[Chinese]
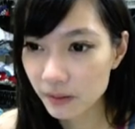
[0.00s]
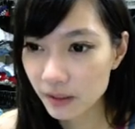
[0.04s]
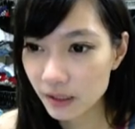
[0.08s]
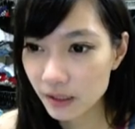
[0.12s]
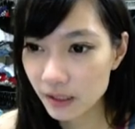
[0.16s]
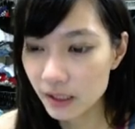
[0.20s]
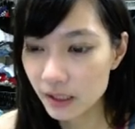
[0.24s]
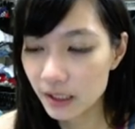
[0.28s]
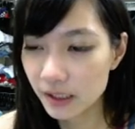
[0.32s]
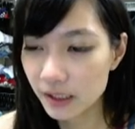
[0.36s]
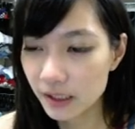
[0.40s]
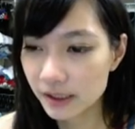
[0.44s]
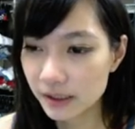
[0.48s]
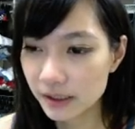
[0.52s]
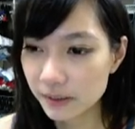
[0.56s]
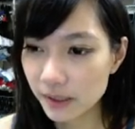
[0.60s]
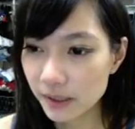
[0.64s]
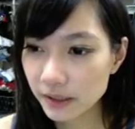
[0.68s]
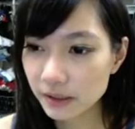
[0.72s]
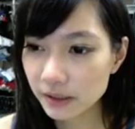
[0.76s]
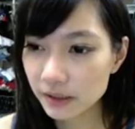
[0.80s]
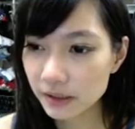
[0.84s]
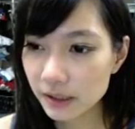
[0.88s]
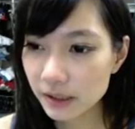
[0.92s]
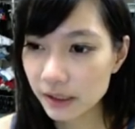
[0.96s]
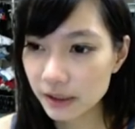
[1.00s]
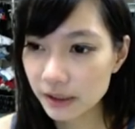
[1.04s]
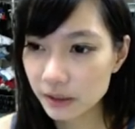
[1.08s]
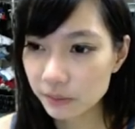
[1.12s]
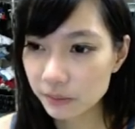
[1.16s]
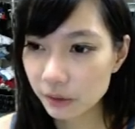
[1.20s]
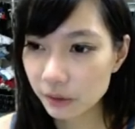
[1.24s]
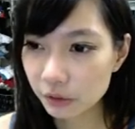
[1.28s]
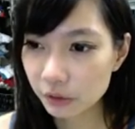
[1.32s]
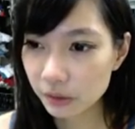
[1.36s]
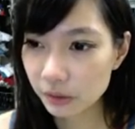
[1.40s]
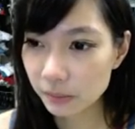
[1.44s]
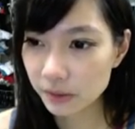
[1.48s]
喜欢的人已经完
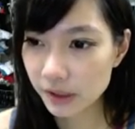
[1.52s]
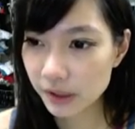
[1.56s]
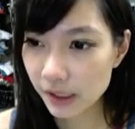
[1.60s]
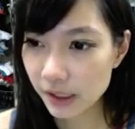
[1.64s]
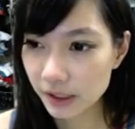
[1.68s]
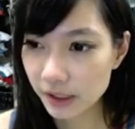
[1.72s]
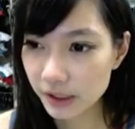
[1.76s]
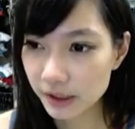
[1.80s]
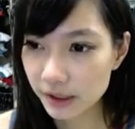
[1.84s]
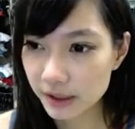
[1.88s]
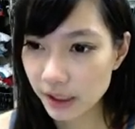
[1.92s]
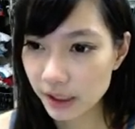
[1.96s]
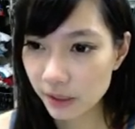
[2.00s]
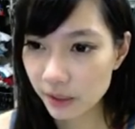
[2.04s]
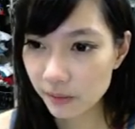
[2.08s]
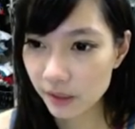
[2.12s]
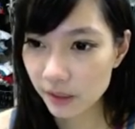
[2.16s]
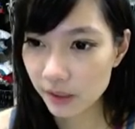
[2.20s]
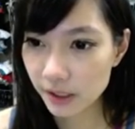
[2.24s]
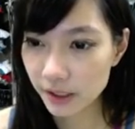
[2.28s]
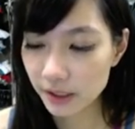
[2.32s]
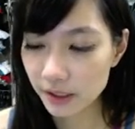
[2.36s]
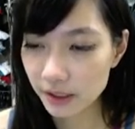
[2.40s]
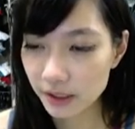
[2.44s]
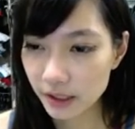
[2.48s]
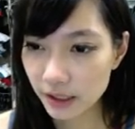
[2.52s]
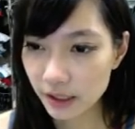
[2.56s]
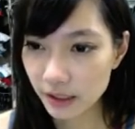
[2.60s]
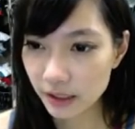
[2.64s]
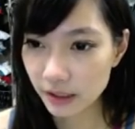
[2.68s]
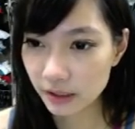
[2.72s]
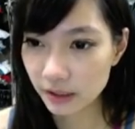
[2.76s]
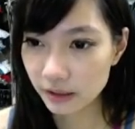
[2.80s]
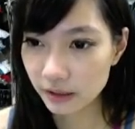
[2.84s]
全不想跟你讲话，连你。